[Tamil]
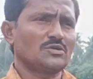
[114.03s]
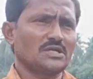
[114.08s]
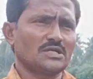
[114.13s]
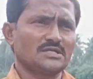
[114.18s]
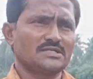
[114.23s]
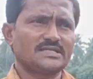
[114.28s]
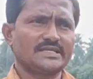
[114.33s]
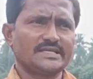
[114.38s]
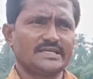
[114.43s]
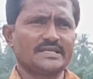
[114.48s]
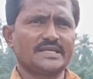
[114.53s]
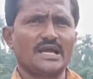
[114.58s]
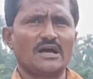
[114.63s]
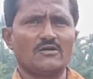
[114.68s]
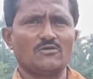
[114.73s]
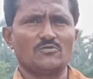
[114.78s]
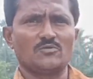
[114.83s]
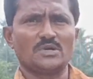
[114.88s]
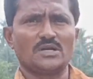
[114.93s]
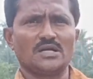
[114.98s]
சொன்னார் சரியாக
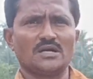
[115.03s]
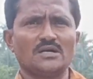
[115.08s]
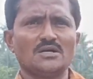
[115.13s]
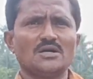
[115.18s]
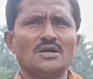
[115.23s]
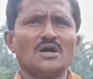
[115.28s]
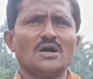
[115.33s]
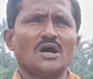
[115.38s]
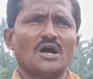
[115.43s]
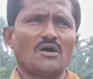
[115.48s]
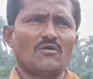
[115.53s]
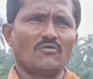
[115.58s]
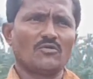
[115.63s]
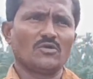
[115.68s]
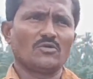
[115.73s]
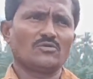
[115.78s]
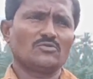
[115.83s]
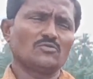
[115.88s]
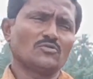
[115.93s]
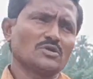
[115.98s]
ஞாபகம் இல்லை
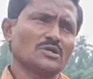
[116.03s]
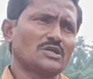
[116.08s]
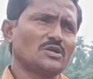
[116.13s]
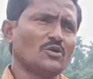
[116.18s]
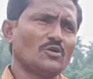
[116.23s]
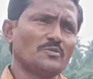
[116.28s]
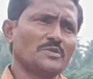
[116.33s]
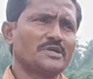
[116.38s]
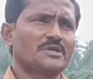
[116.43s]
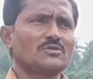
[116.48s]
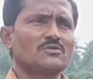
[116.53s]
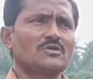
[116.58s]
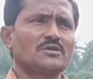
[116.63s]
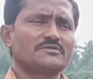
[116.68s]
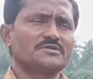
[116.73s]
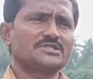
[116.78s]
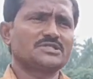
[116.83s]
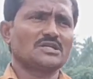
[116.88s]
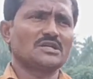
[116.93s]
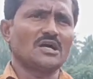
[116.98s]
அவ்வளோ ஒரு கிலோமீட்டர் கூட
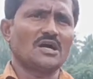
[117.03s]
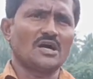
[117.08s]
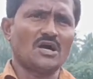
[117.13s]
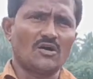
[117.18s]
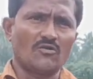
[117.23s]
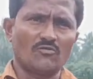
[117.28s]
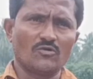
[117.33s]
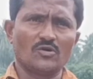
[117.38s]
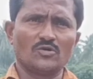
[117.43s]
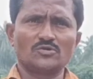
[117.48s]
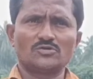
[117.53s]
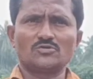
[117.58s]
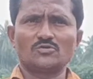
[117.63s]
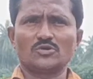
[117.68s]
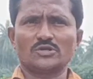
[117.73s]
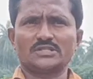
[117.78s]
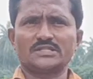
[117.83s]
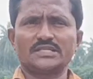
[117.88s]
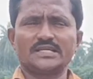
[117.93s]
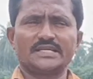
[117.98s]
வச்சுக்கலாம் அவ்வளோ
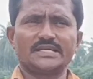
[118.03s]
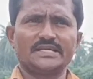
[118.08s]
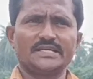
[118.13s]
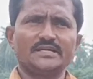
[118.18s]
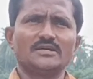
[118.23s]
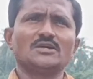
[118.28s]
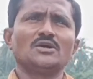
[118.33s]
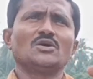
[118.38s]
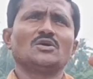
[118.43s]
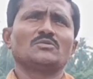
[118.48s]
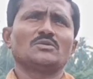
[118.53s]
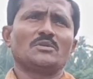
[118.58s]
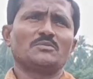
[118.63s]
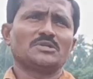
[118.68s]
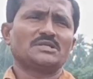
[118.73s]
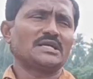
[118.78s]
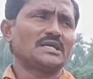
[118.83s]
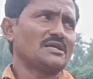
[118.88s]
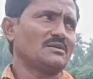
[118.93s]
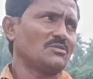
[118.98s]
தூரத்துக்கு நம்ம
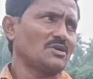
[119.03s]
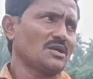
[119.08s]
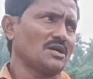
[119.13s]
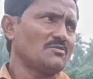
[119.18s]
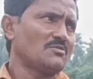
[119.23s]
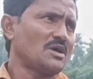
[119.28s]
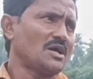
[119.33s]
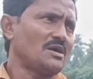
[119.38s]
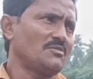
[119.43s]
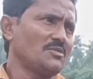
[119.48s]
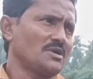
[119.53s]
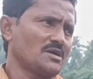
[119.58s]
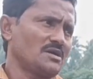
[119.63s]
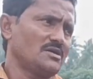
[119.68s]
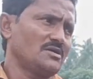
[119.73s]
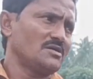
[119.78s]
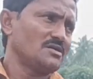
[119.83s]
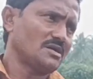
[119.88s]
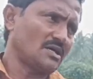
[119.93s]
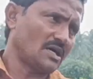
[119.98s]
தென்னை மரம்
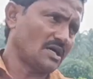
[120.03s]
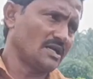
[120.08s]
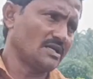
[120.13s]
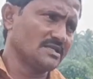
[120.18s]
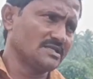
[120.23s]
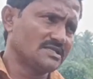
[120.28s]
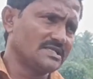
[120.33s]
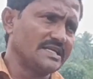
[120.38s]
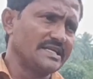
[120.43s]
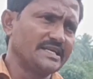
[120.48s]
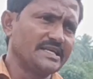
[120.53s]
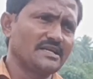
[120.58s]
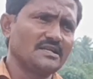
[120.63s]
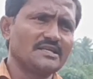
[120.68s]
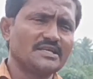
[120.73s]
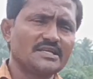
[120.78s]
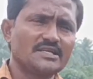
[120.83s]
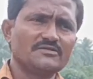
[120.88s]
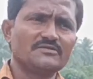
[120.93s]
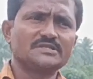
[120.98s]
மாமரம் அல்லது செடிகள்
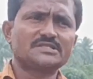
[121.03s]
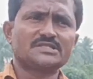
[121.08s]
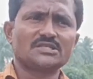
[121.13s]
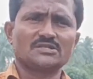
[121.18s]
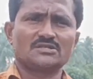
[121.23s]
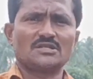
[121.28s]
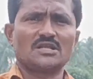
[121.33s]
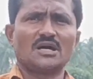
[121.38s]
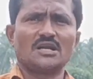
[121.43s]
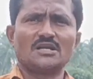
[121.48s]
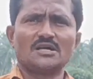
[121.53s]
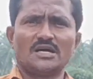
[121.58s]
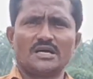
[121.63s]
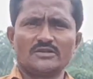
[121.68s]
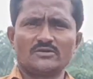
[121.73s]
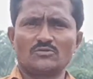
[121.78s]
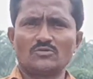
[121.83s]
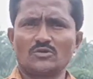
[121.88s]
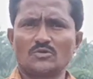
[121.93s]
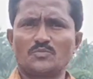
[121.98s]
எது வச்சுருந்தாலும்
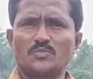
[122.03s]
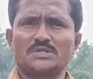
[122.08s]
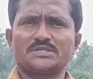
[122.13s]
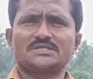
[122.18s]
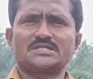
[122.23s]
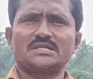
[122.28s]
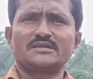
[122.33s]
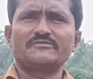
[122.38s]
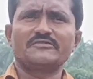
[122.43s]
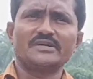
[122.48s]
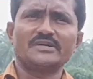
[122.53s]
அதுக்கு ஒரு பிரச்சனை